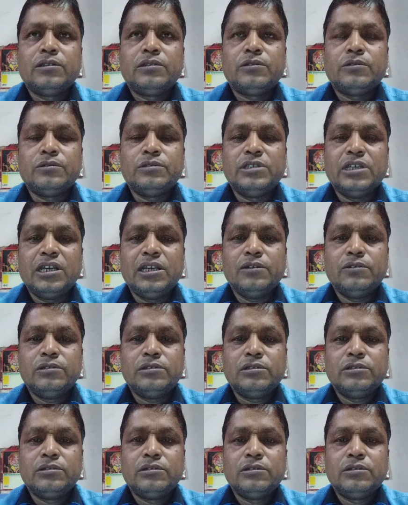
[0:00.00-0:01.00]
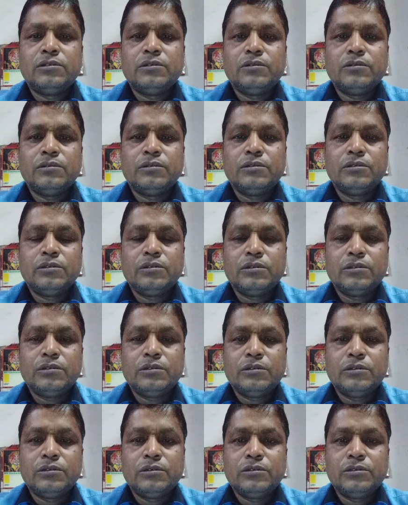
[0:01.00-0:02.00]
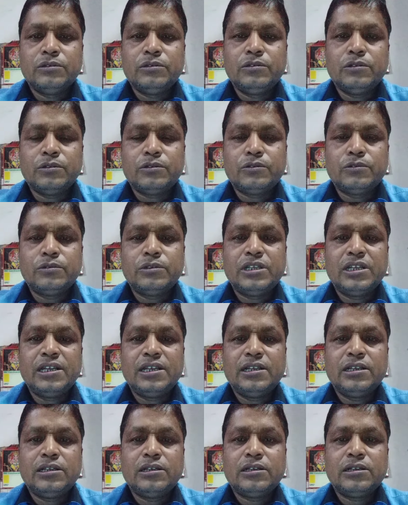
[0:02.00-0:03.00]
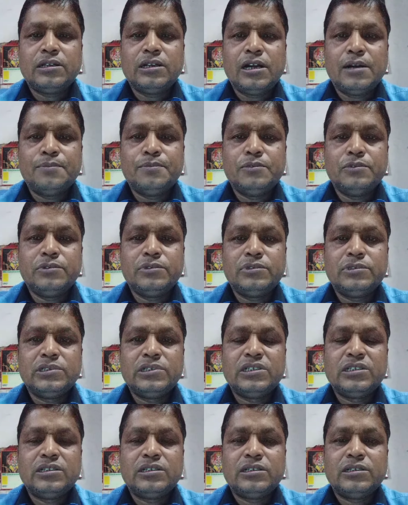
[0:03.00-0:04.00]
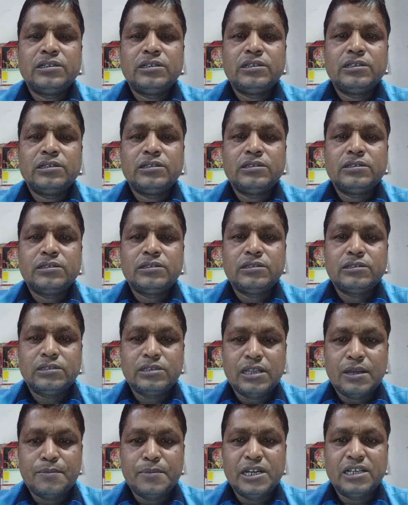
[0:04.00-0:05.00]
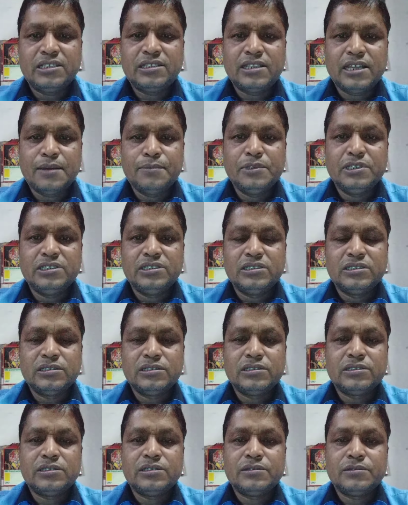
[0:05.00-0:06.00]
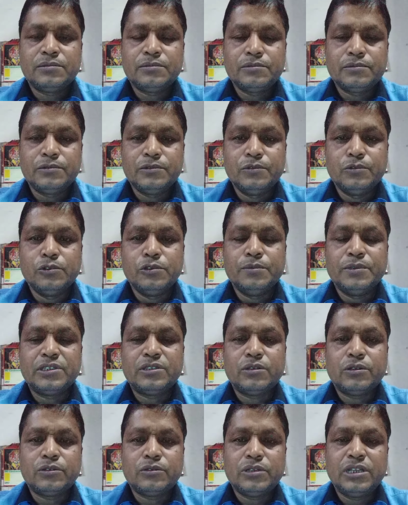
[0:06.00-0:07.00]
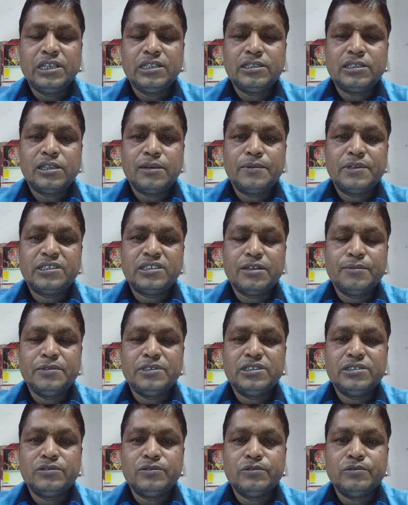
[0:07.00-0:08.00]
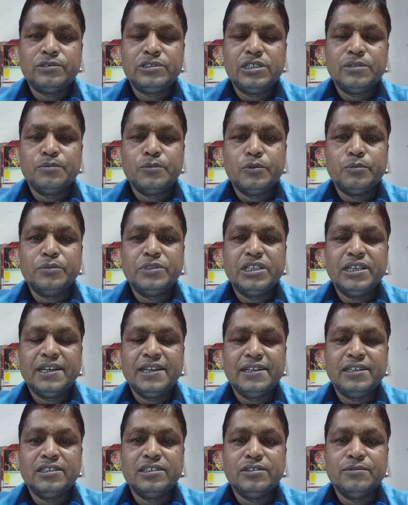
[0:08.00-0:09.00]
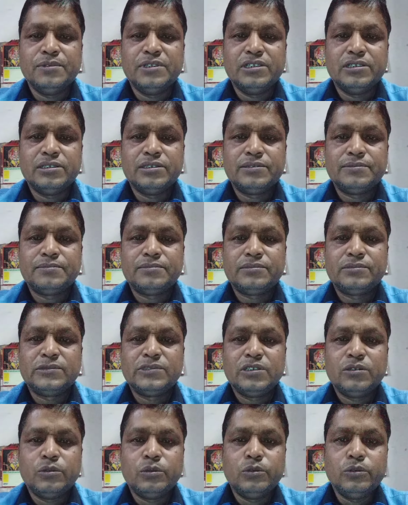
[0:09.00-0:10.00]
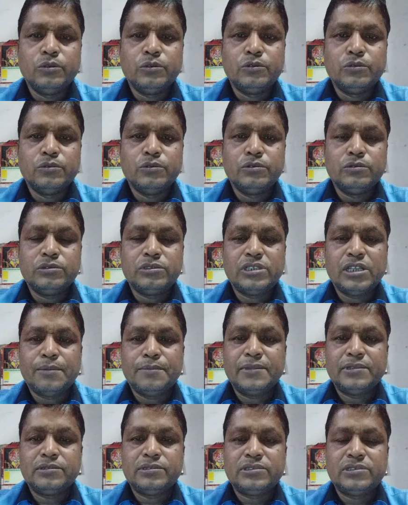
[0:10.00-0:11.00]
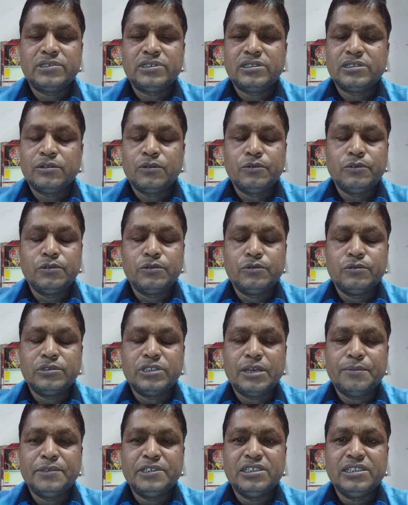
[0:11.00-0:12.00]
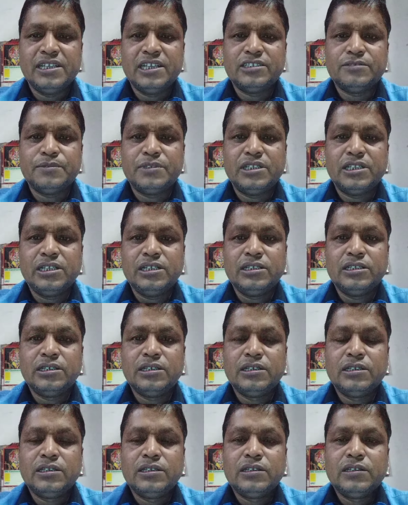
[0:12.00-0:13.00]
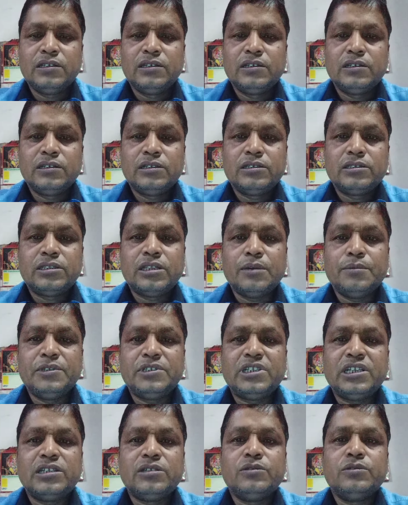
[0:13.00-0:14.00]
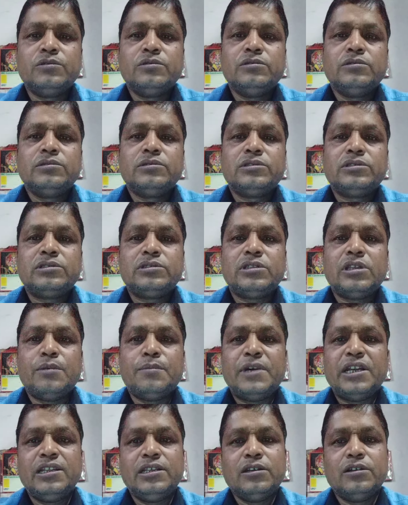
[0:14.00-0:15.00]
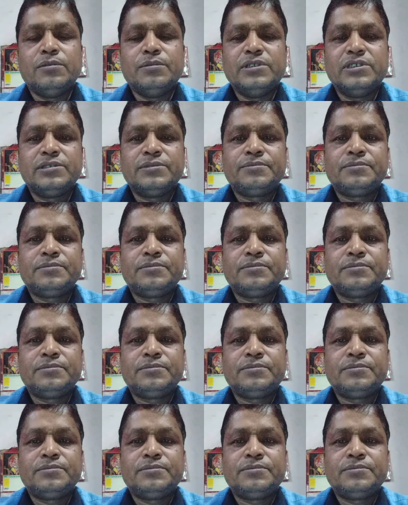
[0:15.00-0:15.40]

তো যাই হোক যতটা কাপড় তামার তাবিজ ঢুকবে ততটাই তামার তাবিজে ঢুকে মোম দিয়ে এঁটে দেবেন অন্য কোনো তামা অন্য কোনো তাবিজ নিয়ে আসবেন না তাবিজটা কিন্তু তামারই হবে